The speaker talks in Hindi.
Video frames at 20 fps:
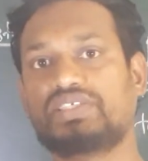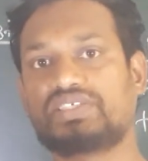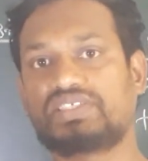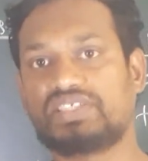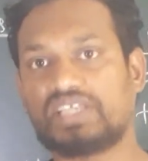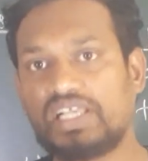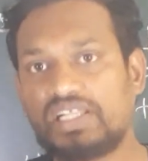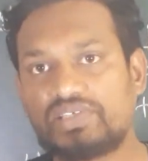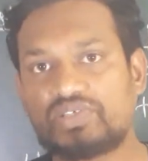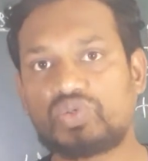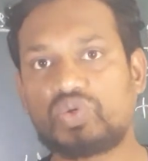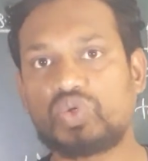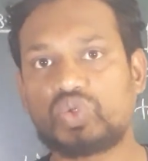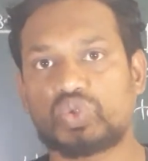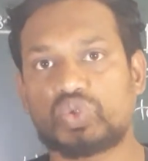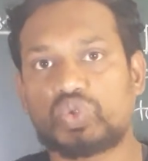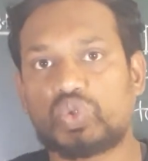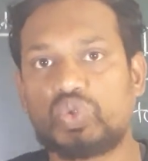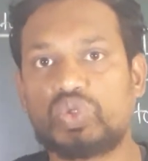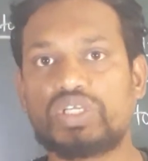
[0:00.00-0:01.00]
सेल्स को
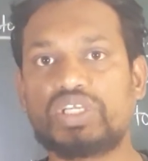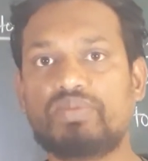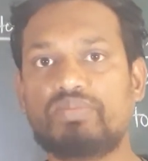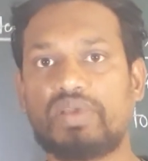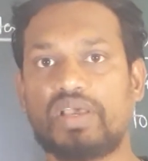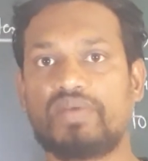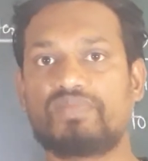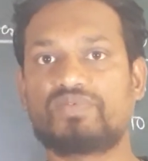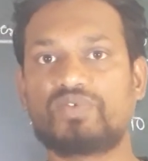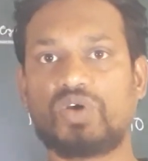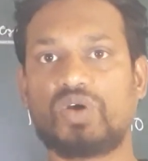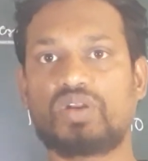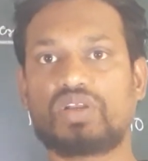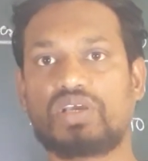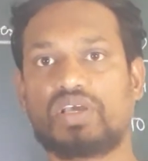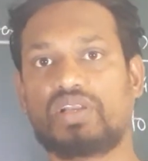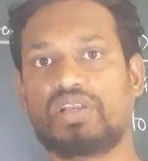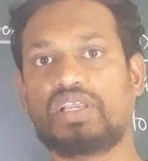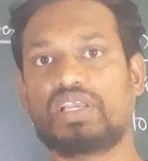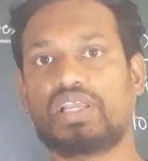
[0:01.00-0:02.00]
सोडियम एब्जॉर्व
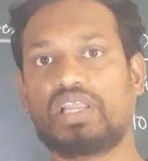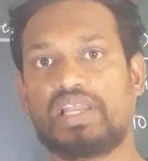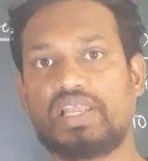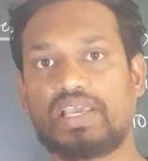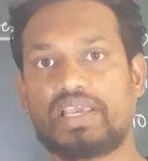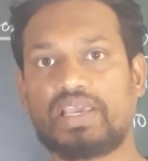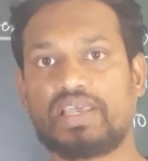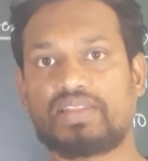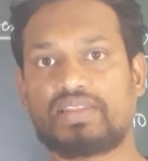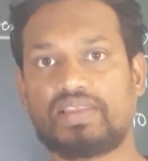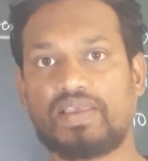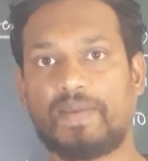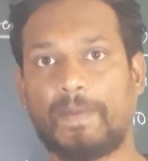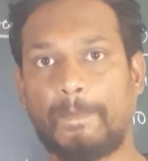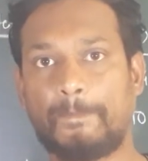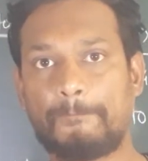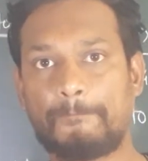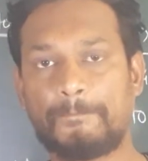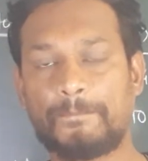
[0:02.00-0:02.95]
करने के लिए कहता है